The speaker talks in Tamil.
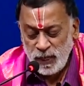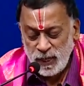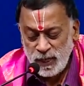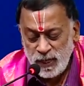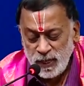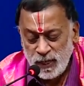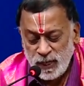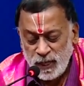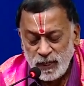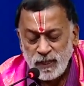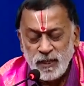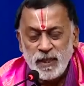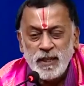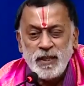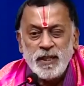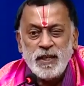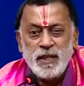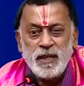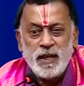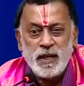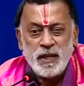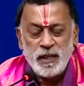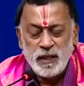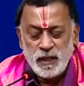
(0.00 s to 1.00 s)
இரண்டு கண்கள்
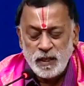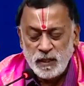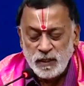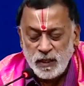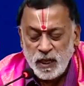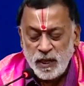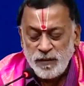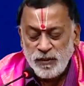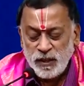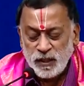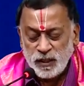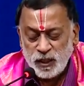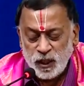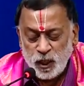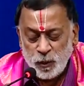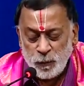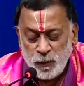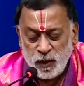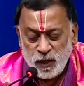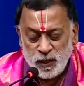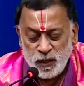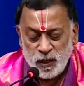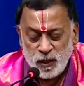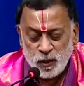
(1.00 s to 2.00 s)
என்று தேவர்
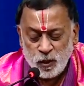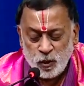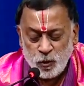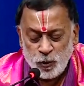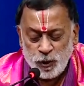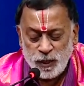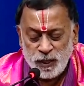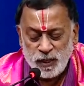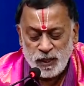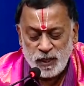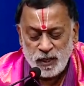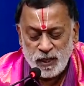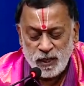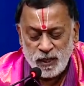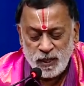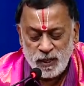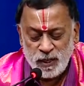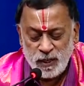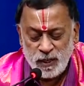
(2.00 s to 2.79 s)
திருமகனார் கூறியதற்கு